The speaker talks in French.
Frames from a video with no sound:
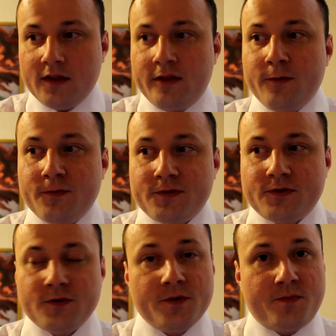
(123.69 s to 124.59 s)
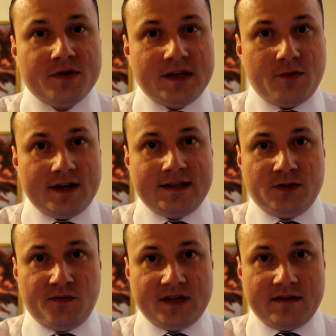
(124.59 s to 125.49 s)
Donc euh, posez-moi les
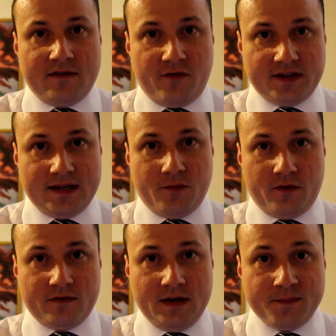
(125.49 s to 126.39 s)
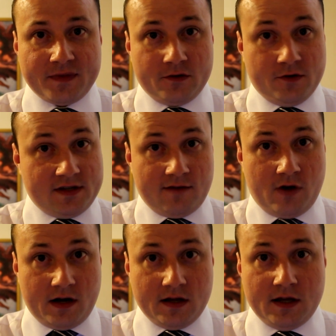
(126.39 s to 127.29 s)
questions que vous avez forcément envie de
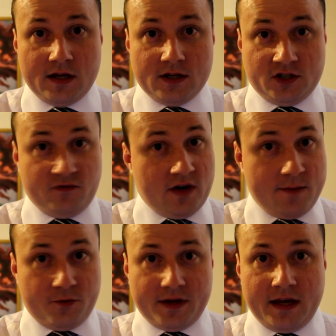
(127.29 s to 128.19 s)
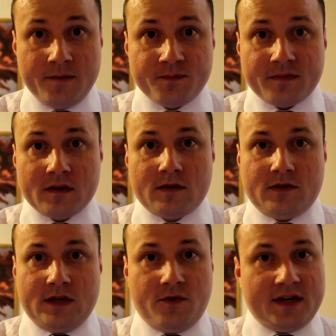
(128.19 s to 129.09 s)
savoir. Je vous répondrai.
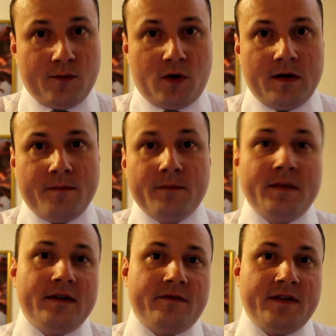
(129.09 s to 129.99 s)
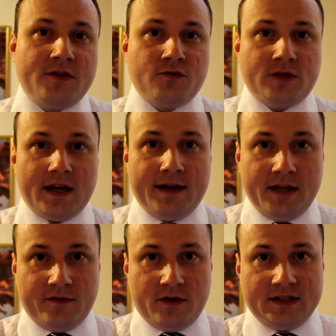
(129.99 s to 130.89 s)
Il n'y a aucun problème, mais faites juste un
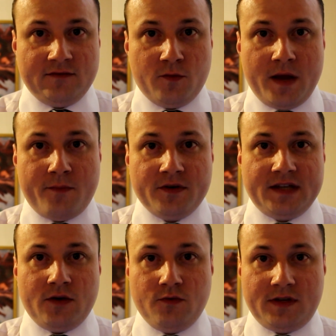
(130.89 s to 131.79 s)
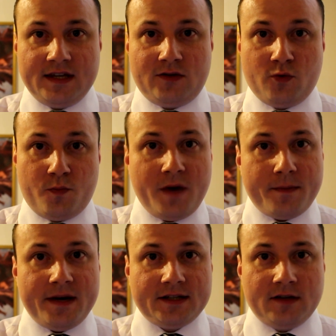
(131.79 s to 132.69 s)
effort s'il vous plaît. Posez une question par
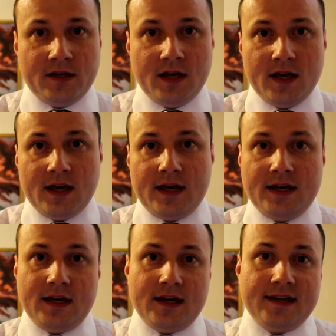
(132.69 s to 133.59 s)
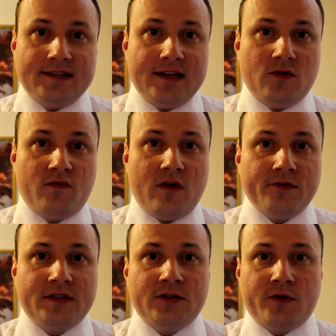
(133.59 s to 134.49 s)
personne et essayez de voir
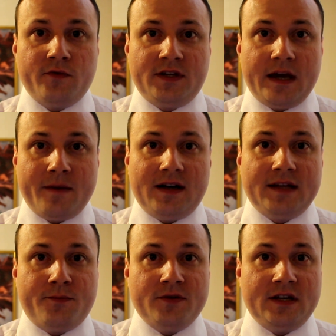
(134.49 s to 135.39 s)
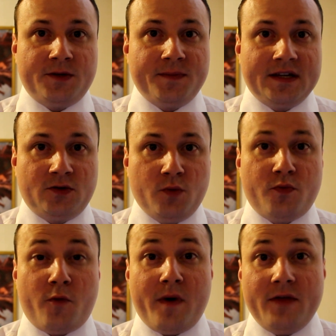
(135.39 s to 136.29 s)
aussi ce que votre camarade a posé comme question
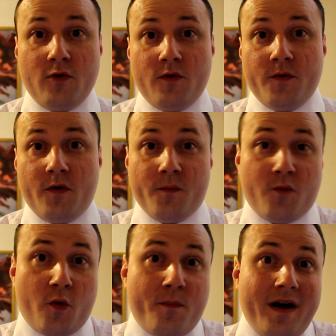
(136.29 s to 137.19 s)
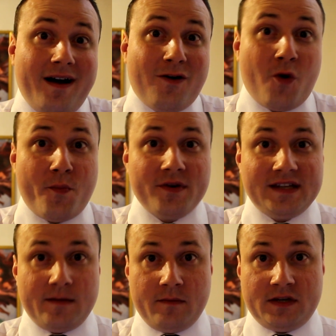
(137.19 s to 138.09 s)
pour pas ne pour pas reposer
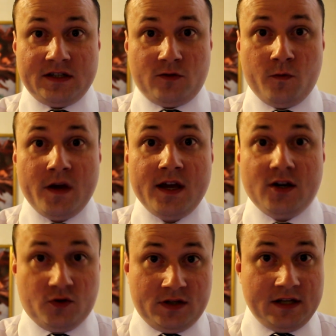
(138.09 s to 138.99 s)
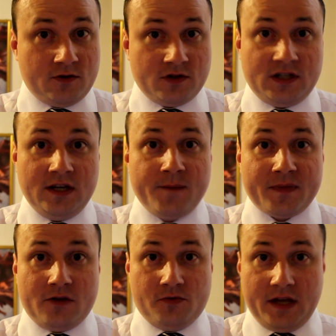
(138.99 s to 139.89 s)
la même question. Je sais ce que je dis,
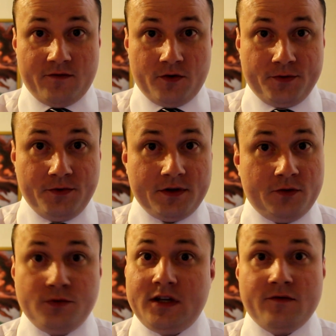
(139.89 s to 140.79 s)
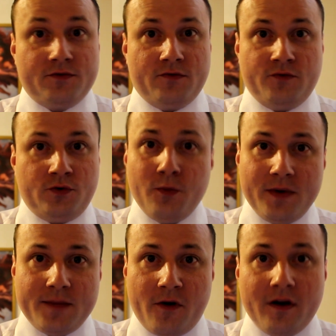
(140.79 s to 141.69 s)
il y en a, ils vont l'entendre, d'autres qui vont s'en foutre
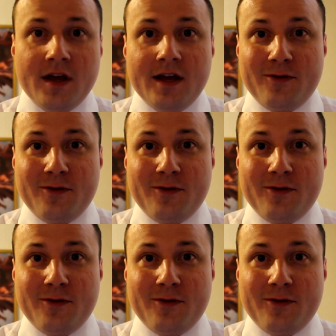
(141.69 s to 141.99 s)
complètement.